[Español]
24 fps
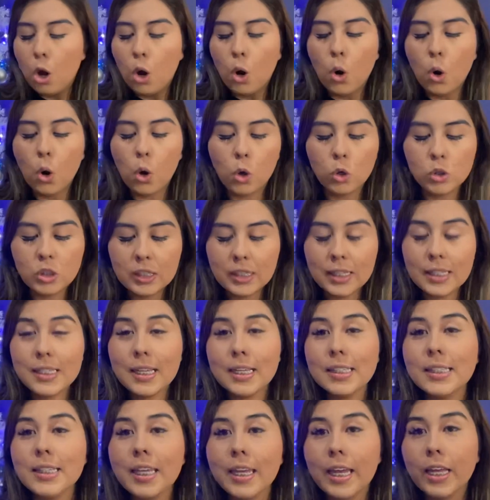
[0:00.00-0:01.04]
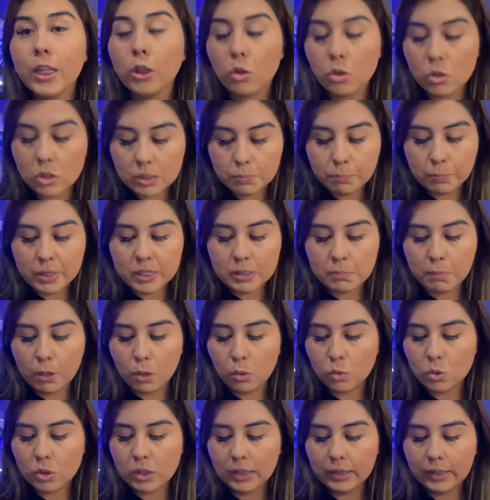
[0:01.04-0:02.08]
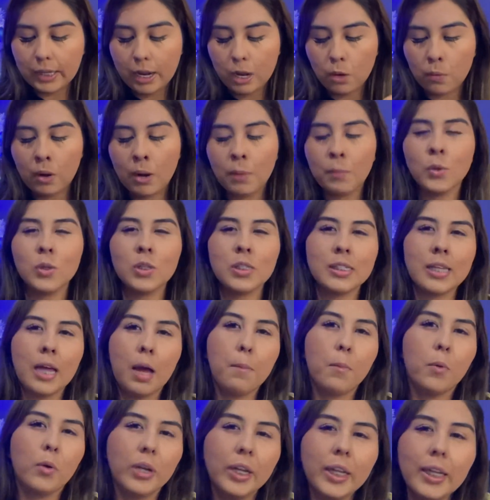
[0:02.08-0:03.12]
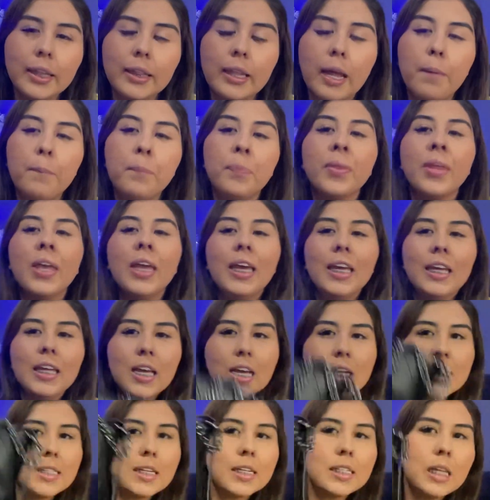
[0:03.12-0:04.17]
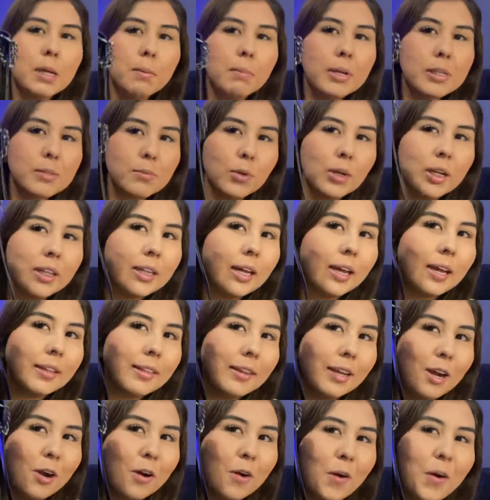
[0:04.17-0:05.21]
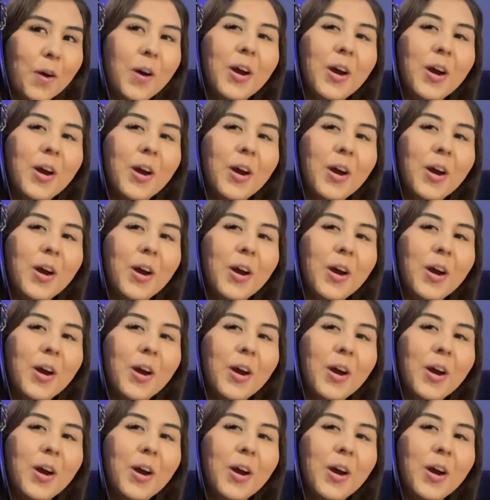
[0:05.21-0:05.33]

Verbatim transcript: o cositas así, entonces pues me gusta traer una bolsa bonita y esta es la más bonita que tengo.